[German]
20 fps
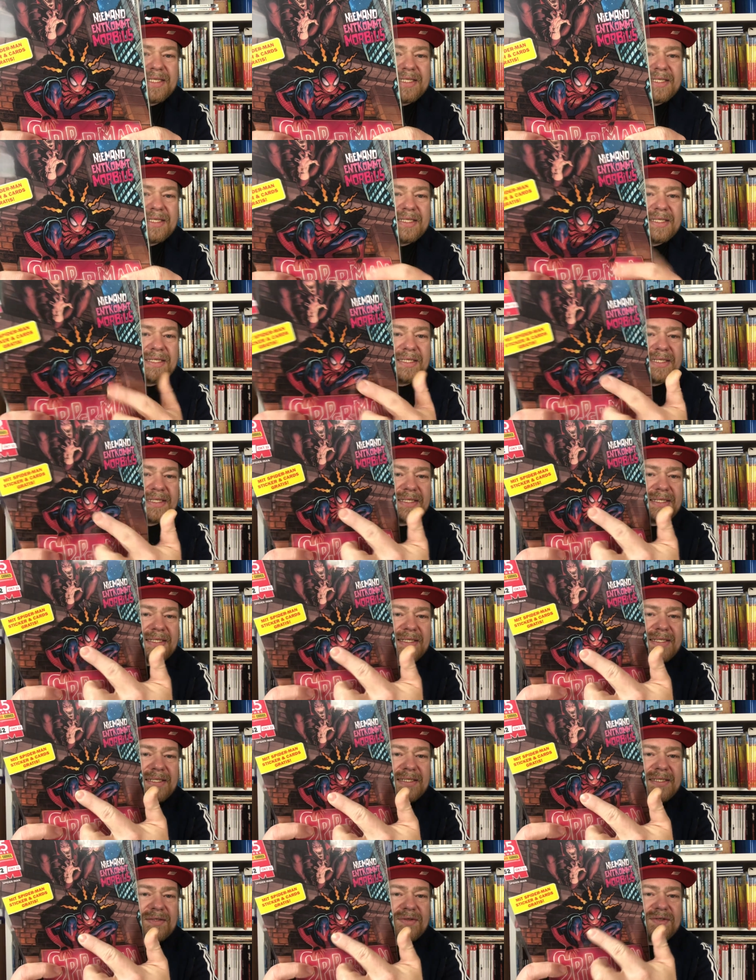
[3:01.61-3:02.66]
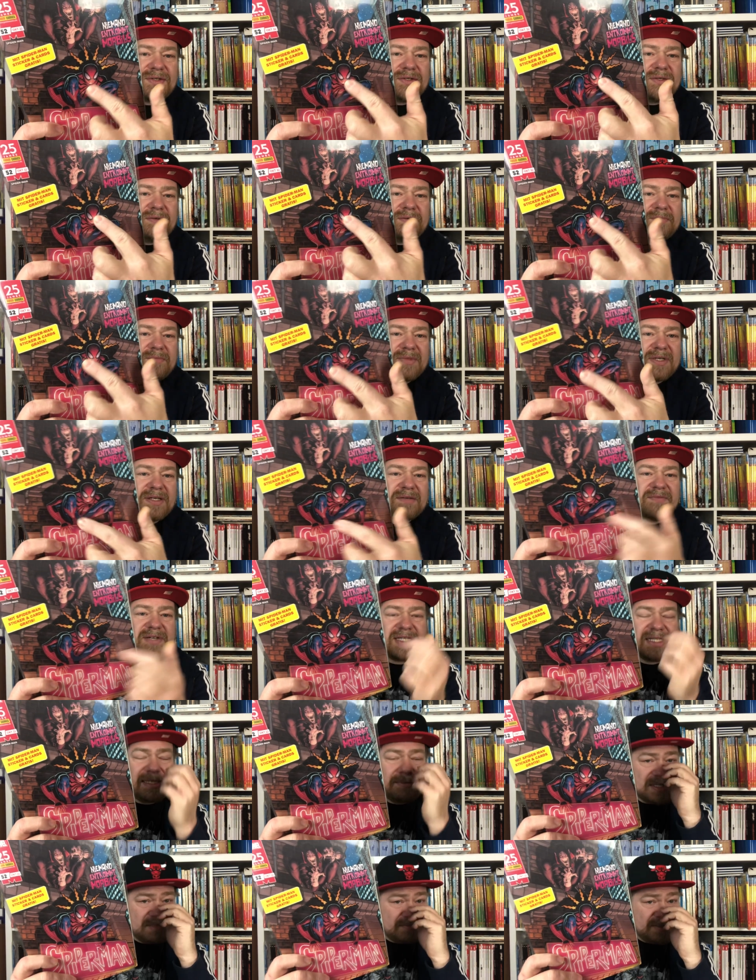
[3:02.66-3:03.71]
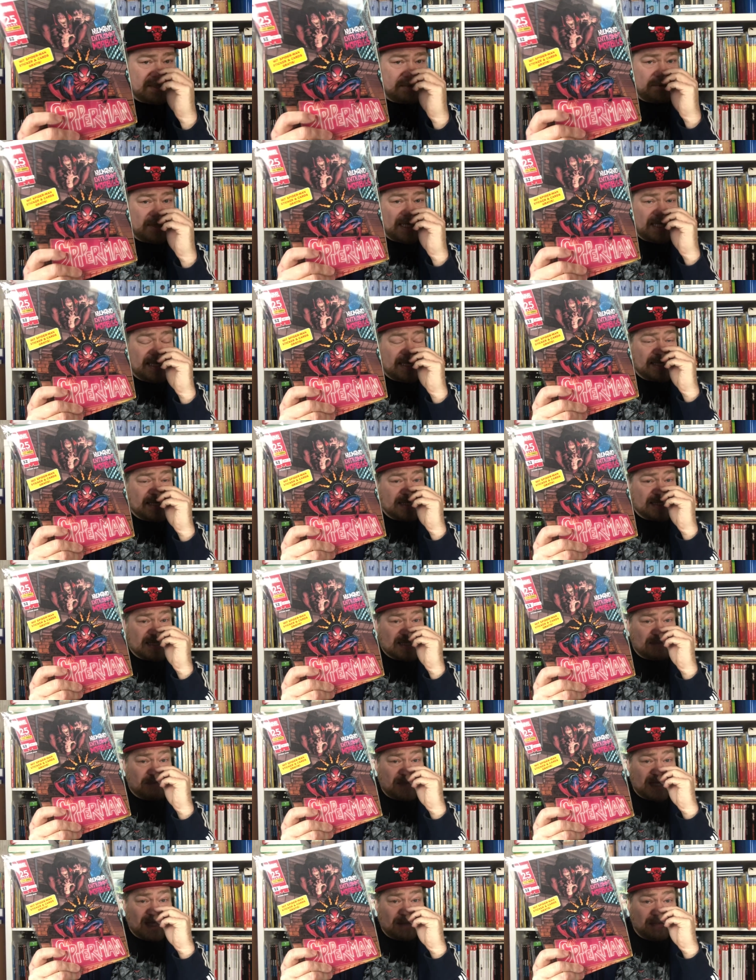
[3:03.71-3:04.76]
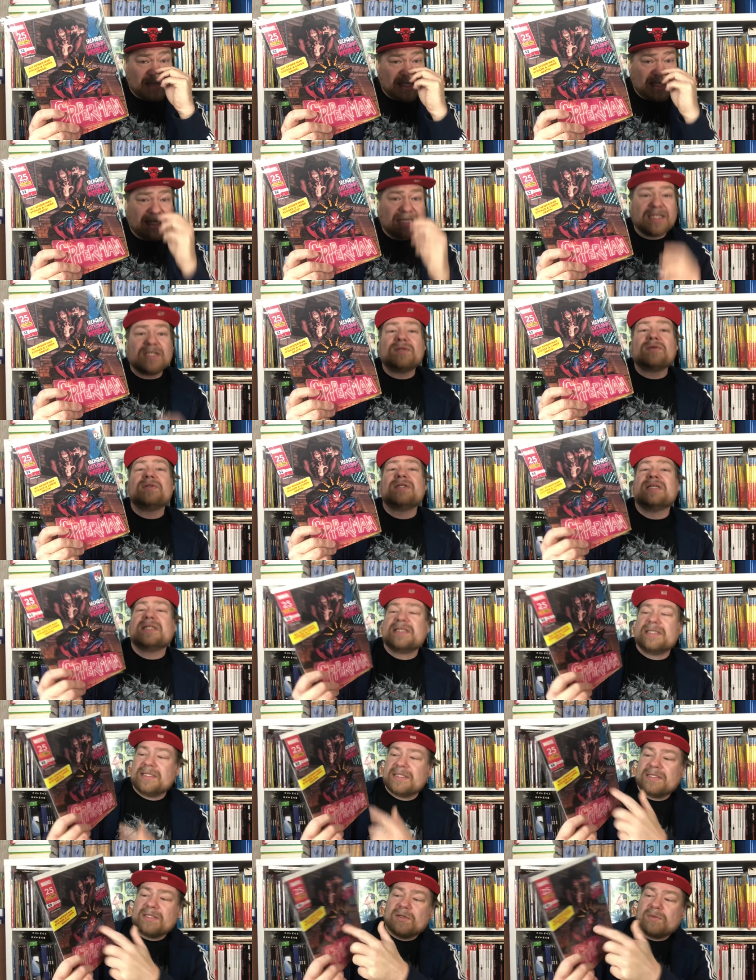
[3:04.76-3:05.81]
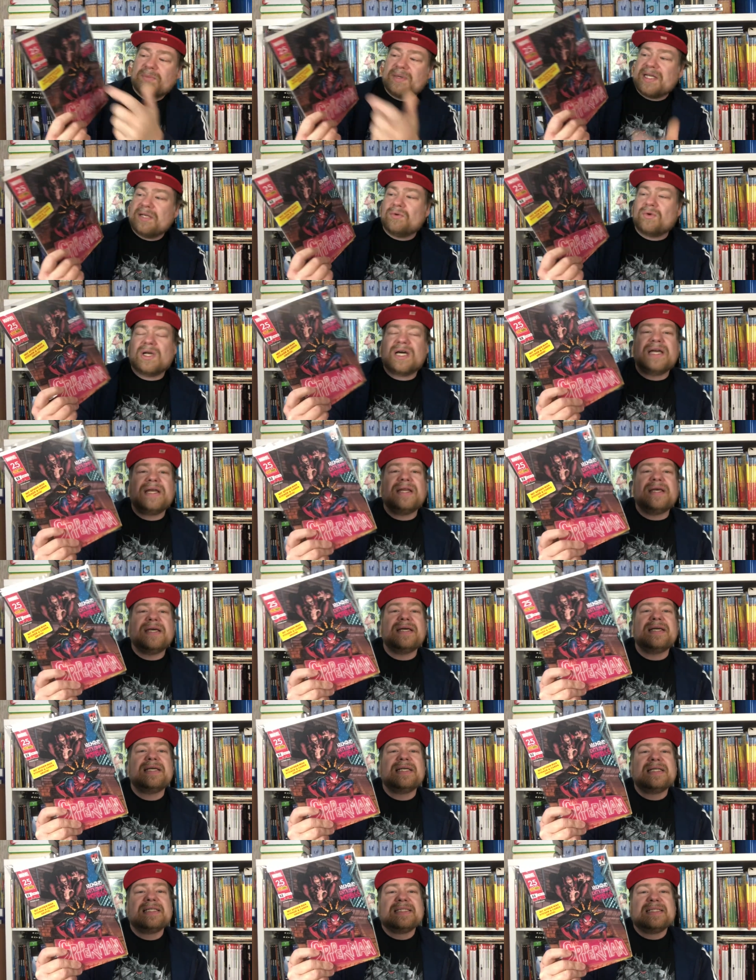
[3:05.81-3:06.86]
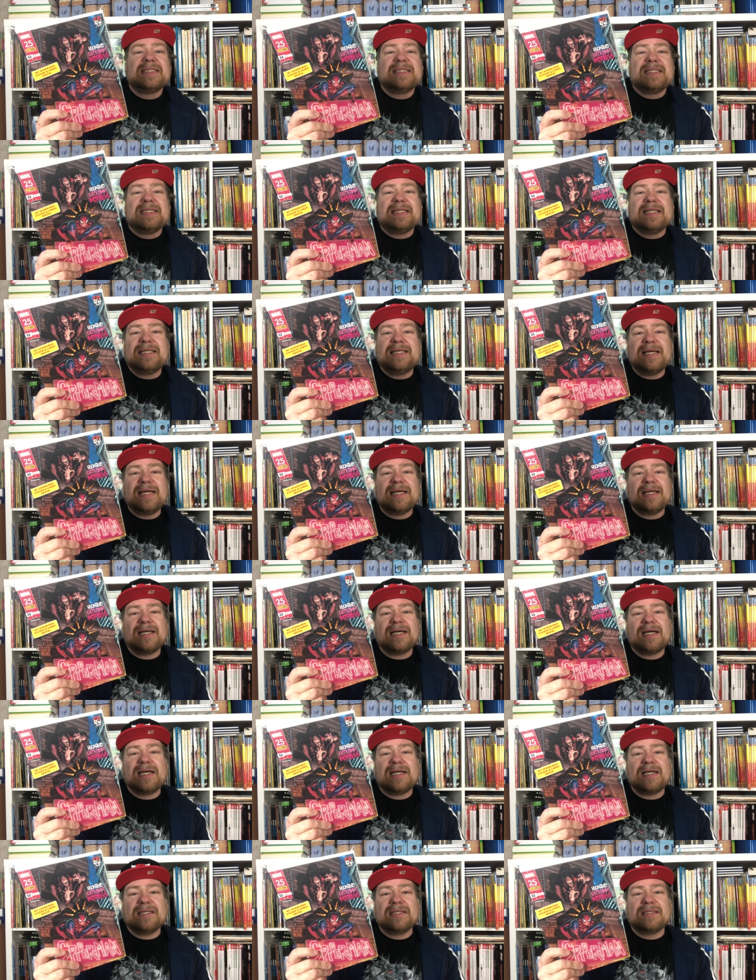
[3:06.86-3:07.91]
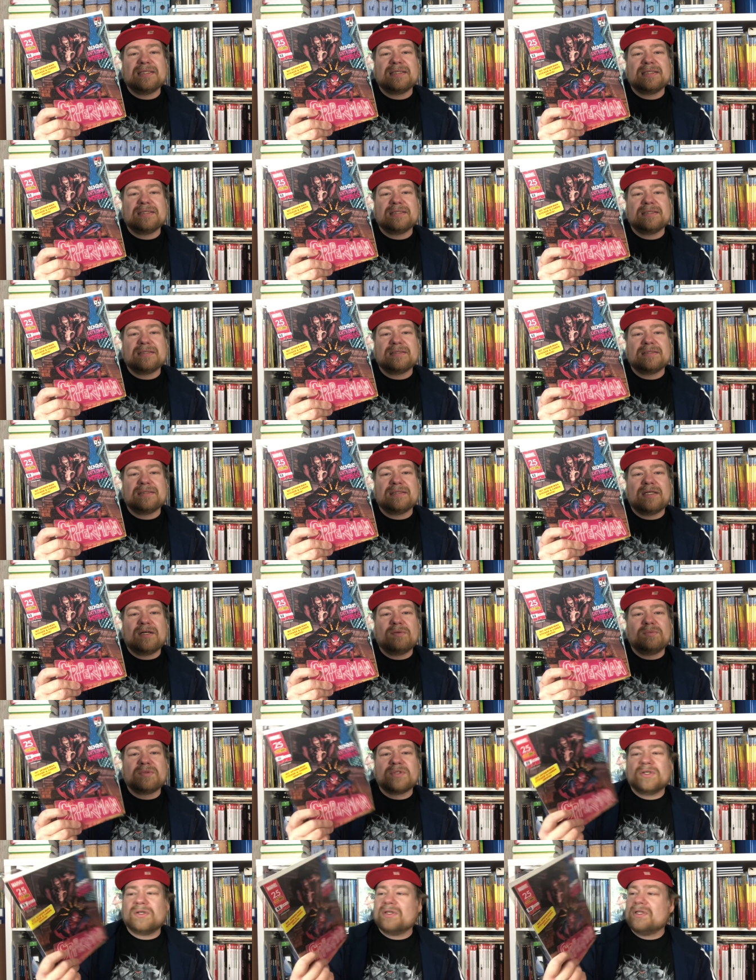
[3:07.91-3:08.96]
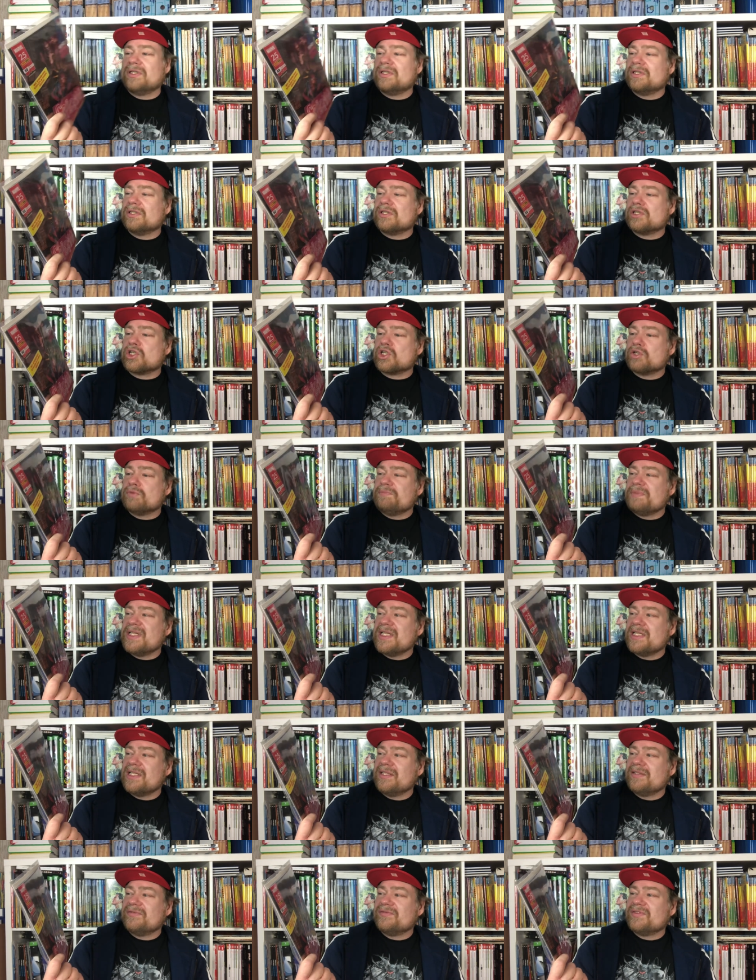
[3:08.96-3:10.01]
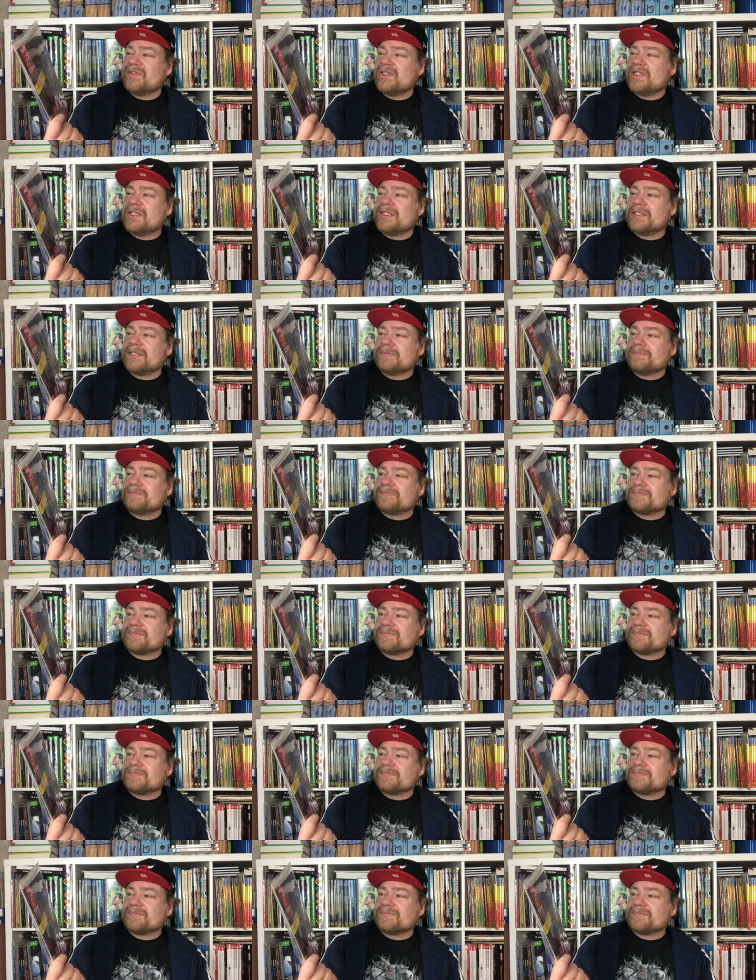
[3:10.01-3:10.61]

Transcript: äh, das ist das Kostüm, äh, was damals Ben Riley als Spider-Man hatte und das ist auch Ben Riley, der da eine äh, Hauptrolle spielen wird.